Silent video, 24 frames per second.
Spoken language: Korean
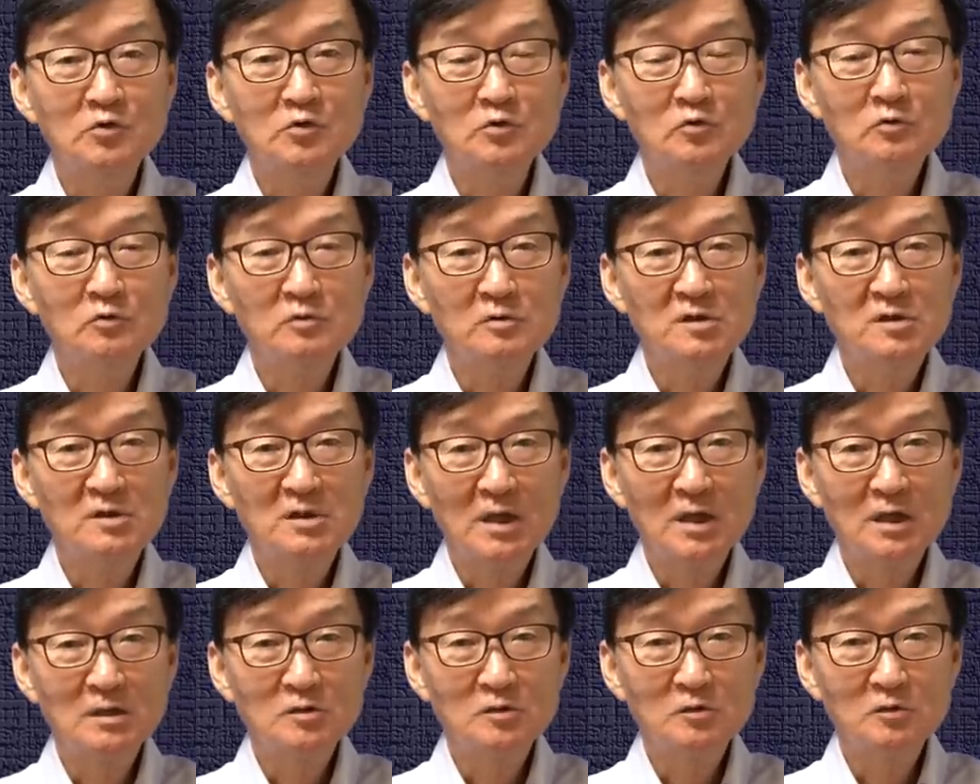중국
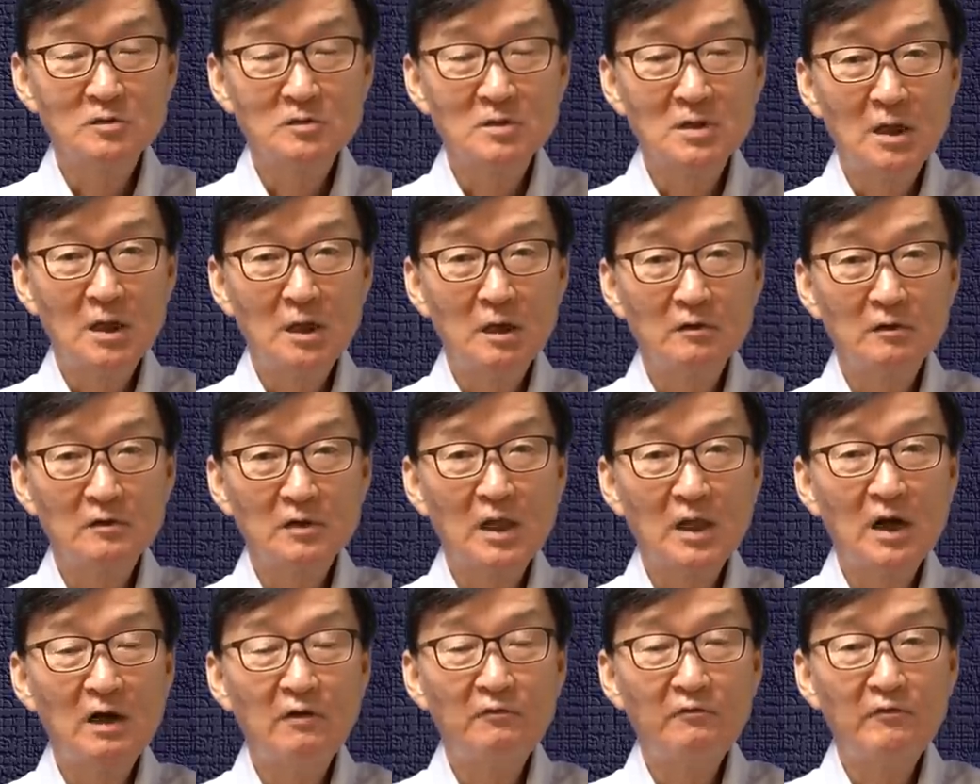시장에서조차
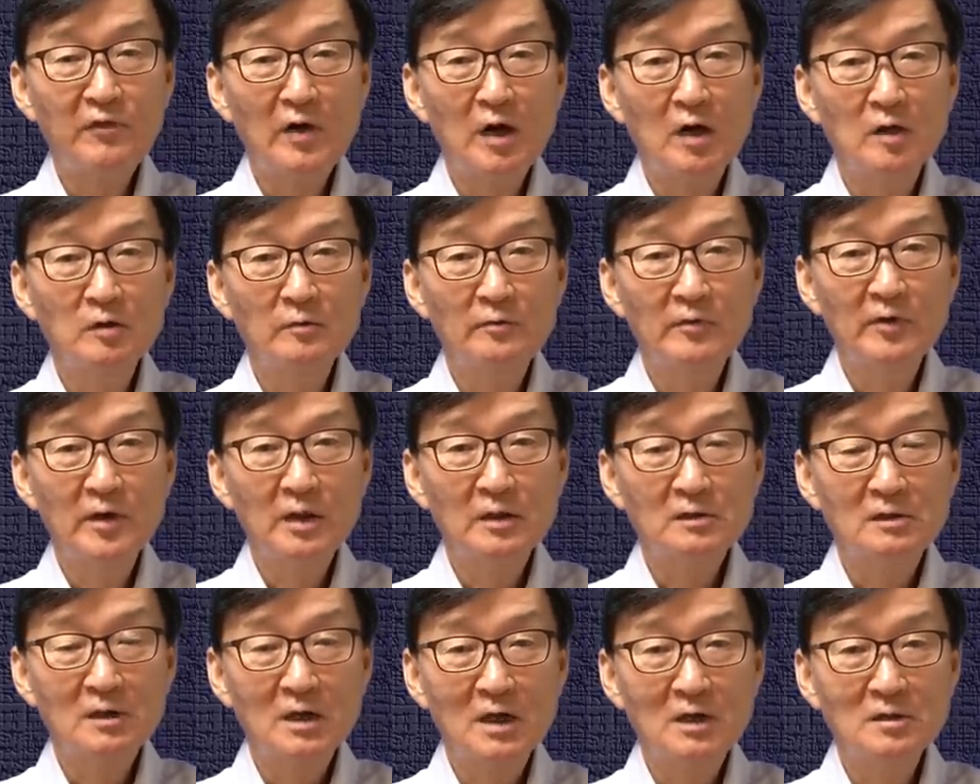
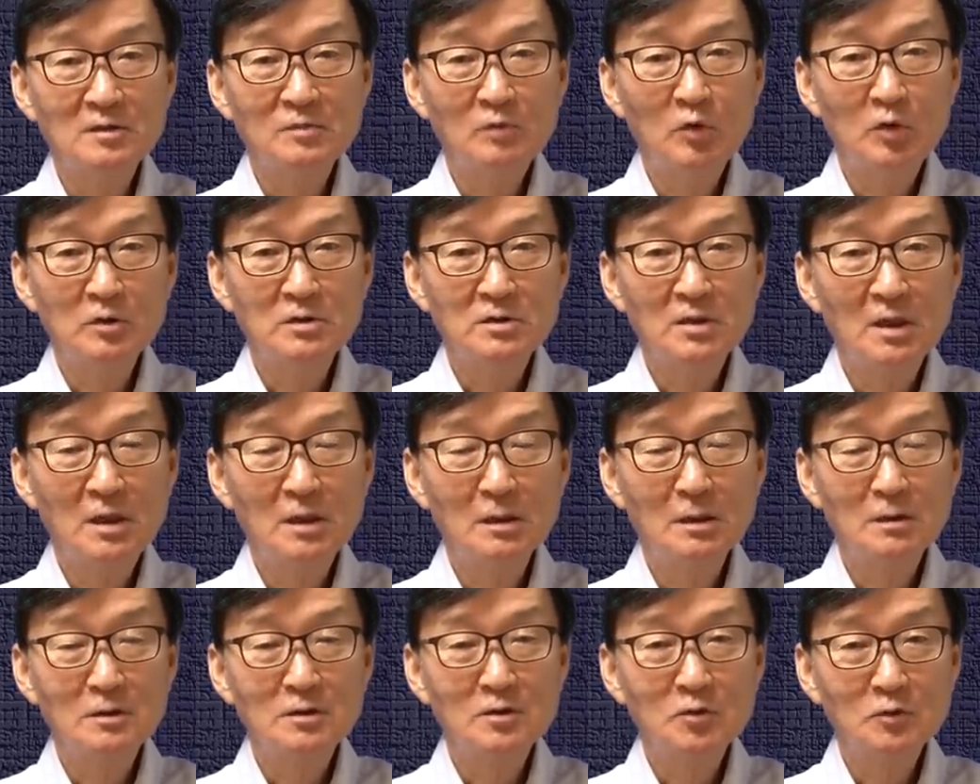탑5에 들어가지
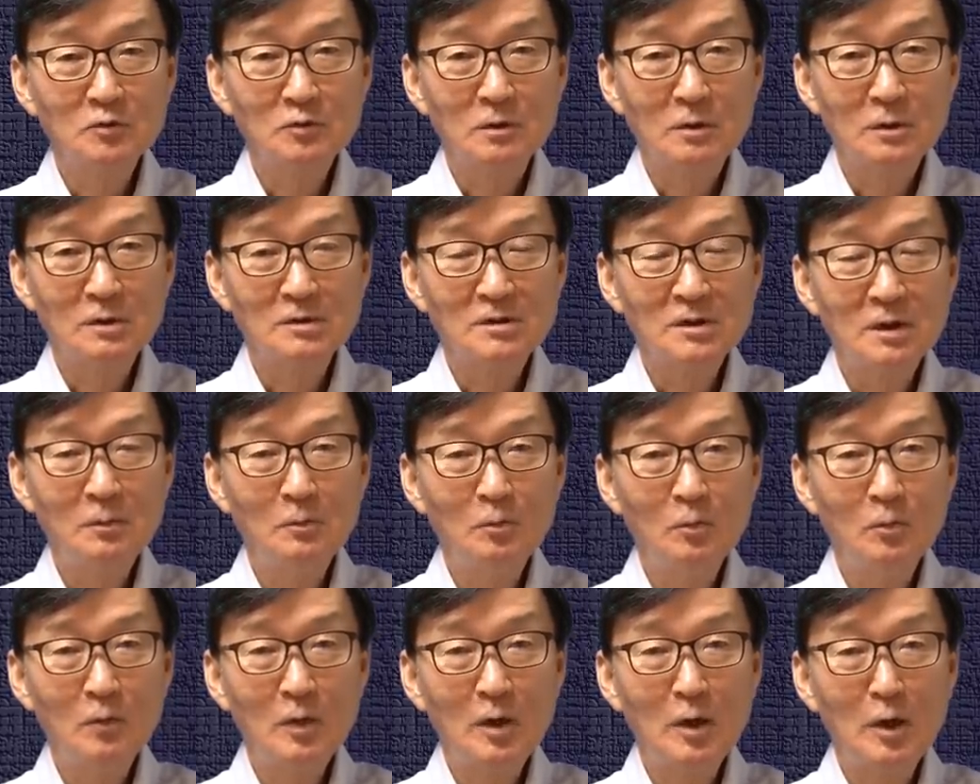못할 정도로
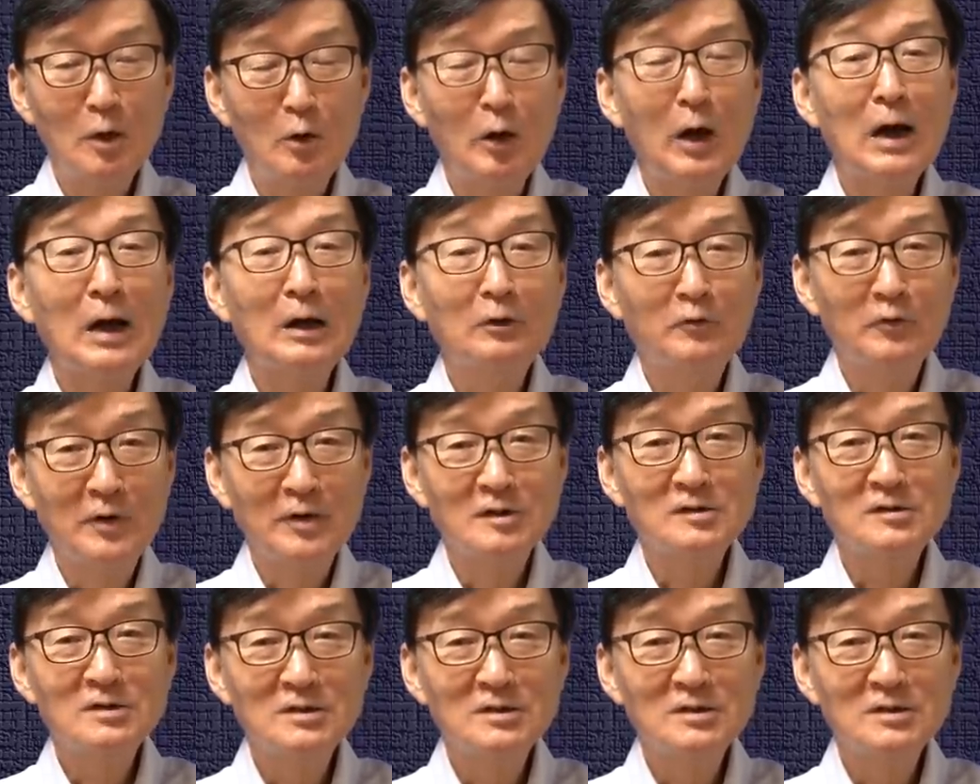참 화웨이